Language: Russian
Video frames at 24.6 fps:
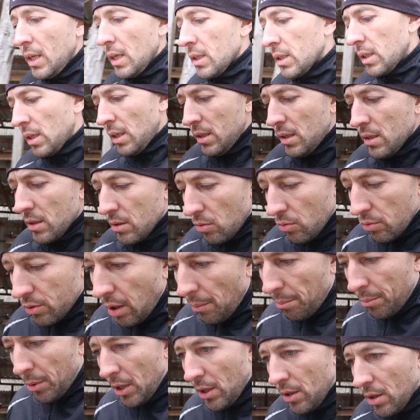Кстати, за
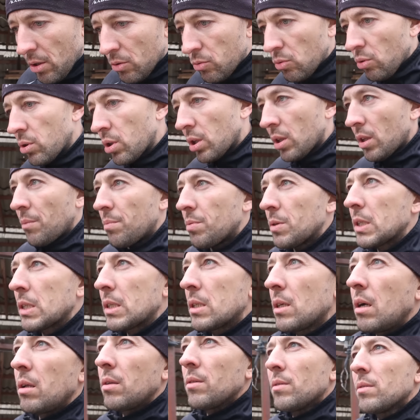удобрение кто-то
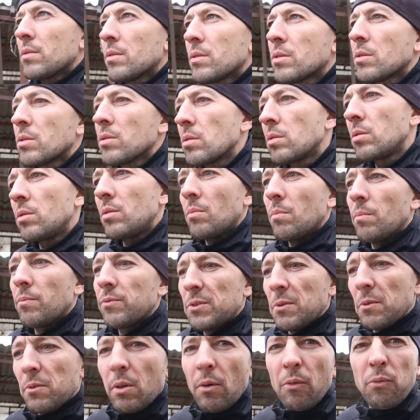написал.
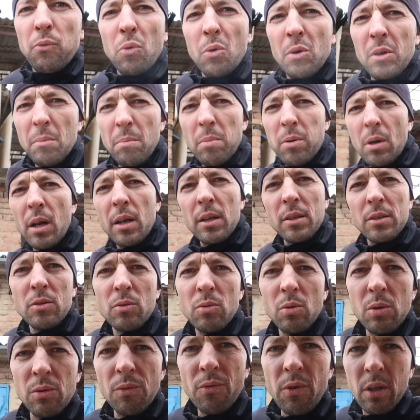В светофоре брали
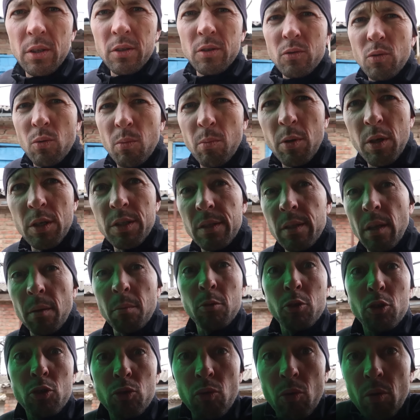120 рублей за
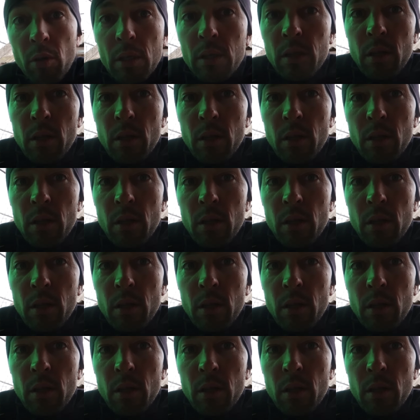мешок.